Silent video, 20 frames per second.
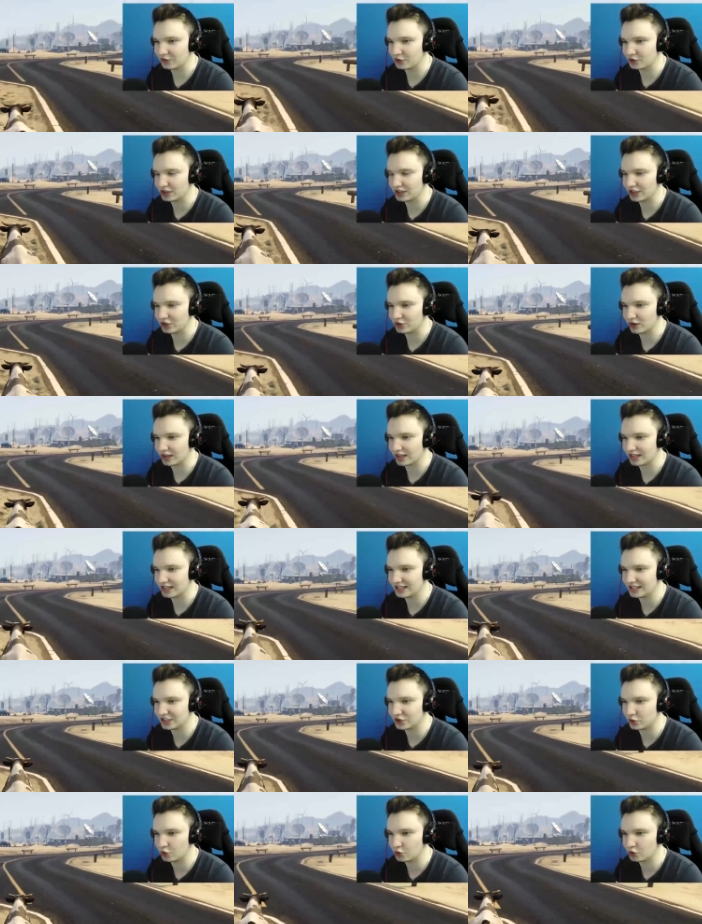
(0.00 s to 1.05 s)
funktioniert sogar
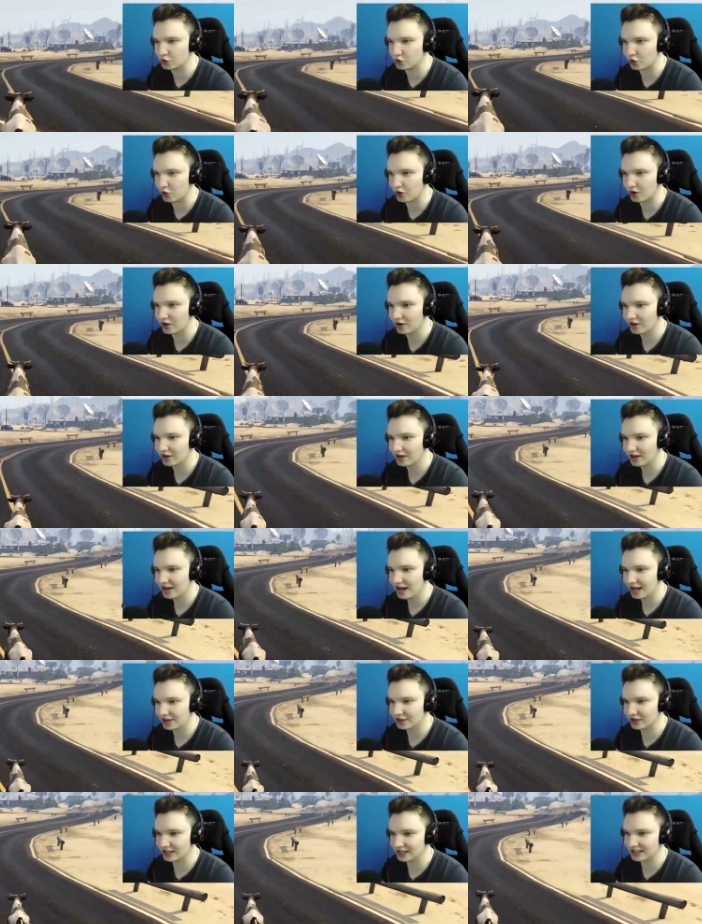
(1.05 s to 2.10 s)
richtig gut so.
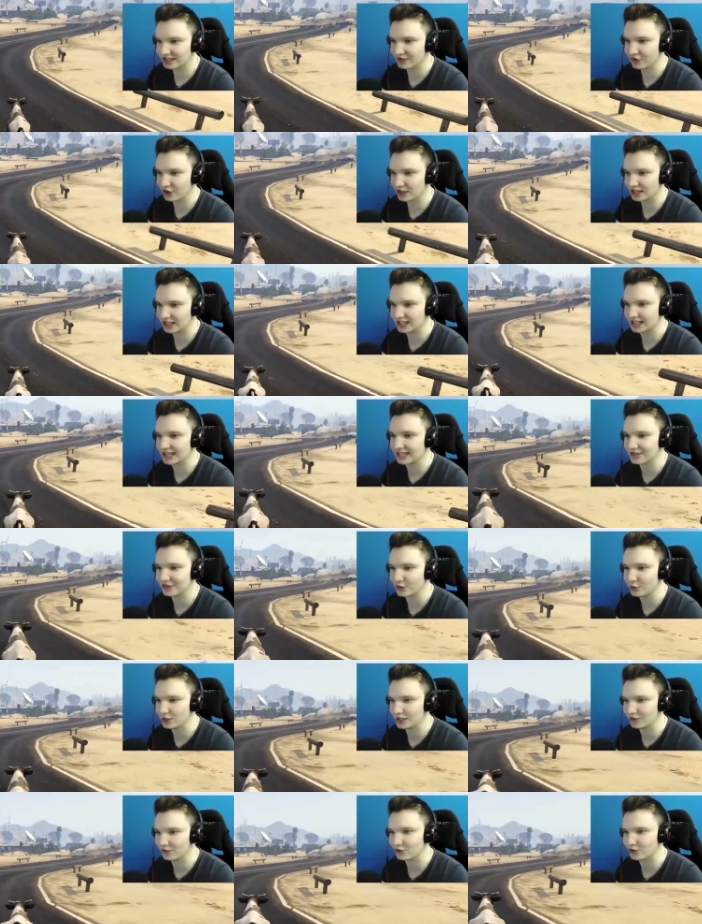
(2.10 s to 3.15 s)
Also das ist wirklich krass, wie
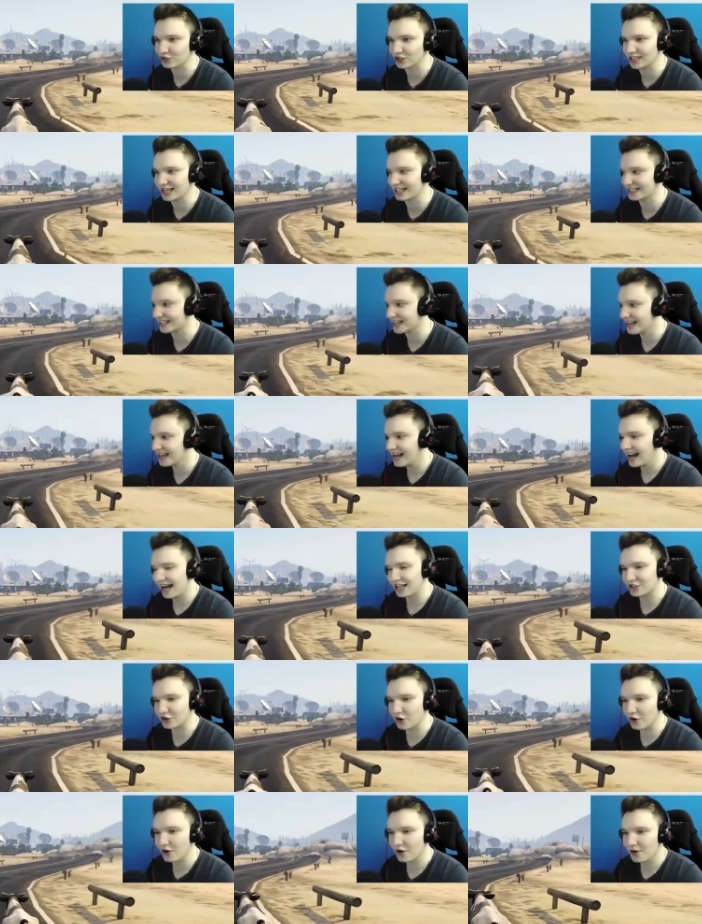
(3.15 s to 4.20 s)
gut das funktioniert.
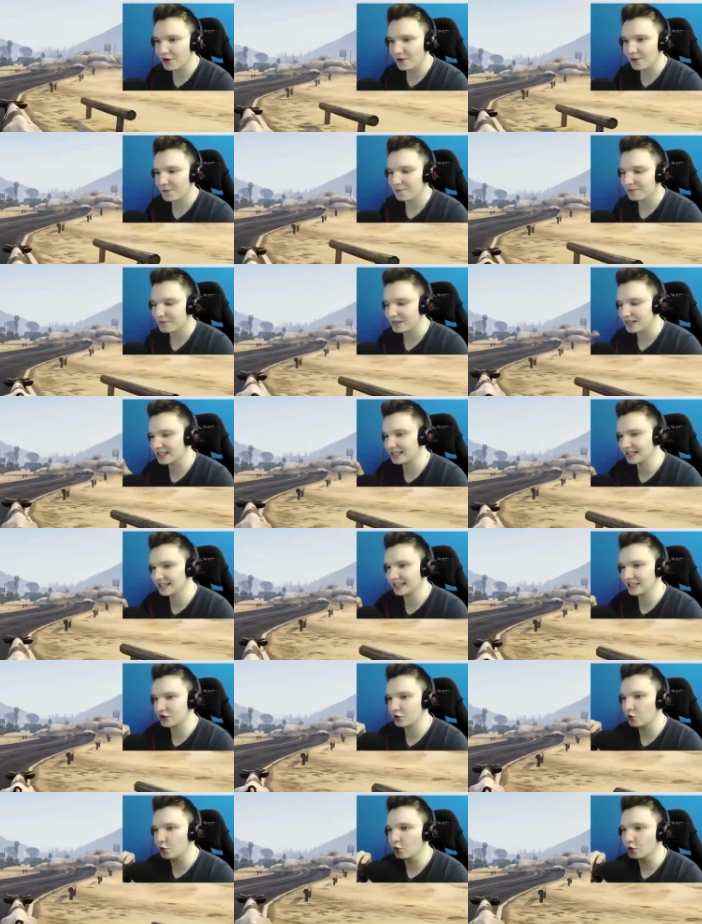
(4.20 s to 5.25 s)
Also, ihr seid
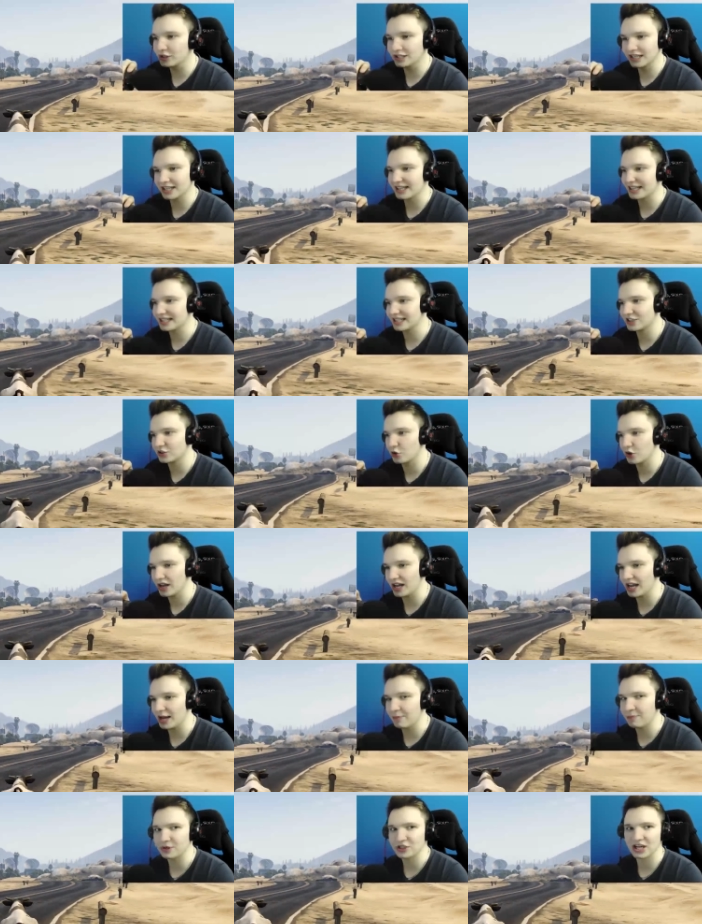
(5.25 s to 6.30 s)
eine Kuh und das ist so
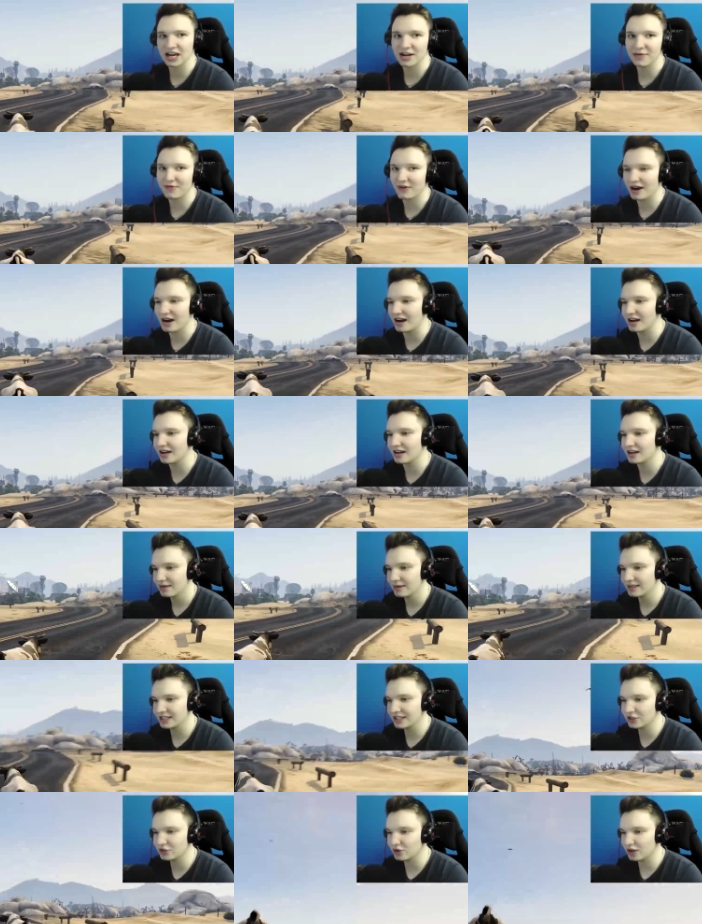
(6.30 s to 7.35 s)
episch einfach. Man
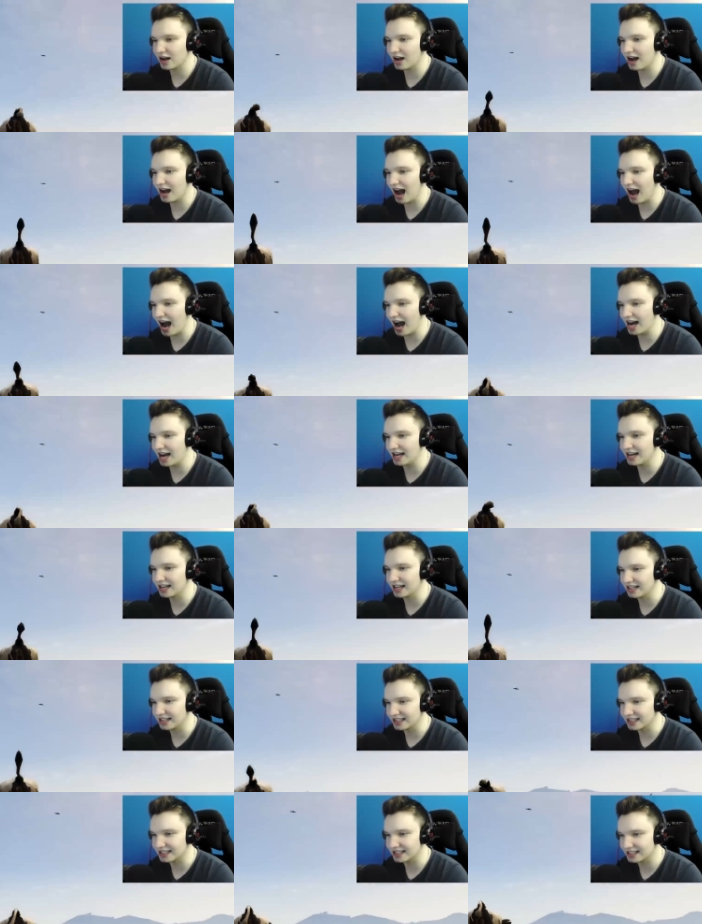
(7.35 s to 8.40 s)
sieht sogar
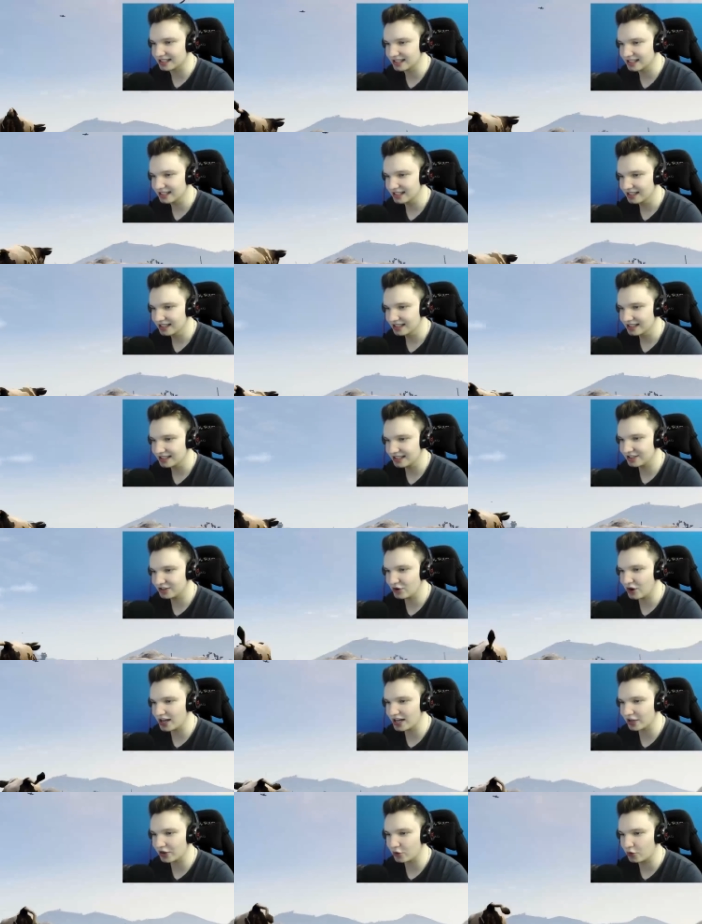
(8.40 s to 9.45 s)
alles. Sieht so
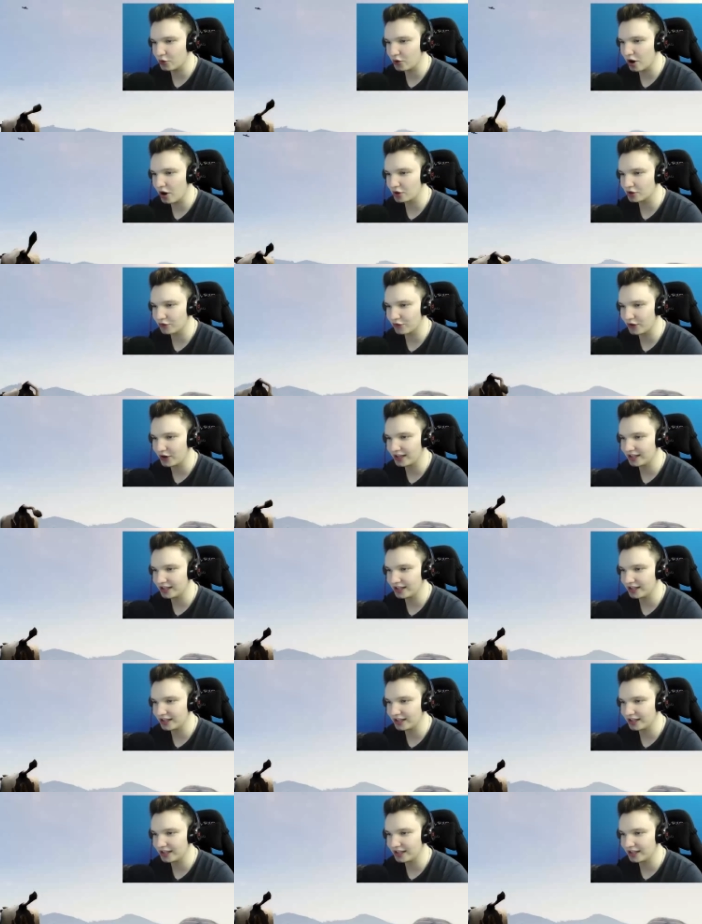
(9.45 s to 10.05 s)
eine Kuh aus von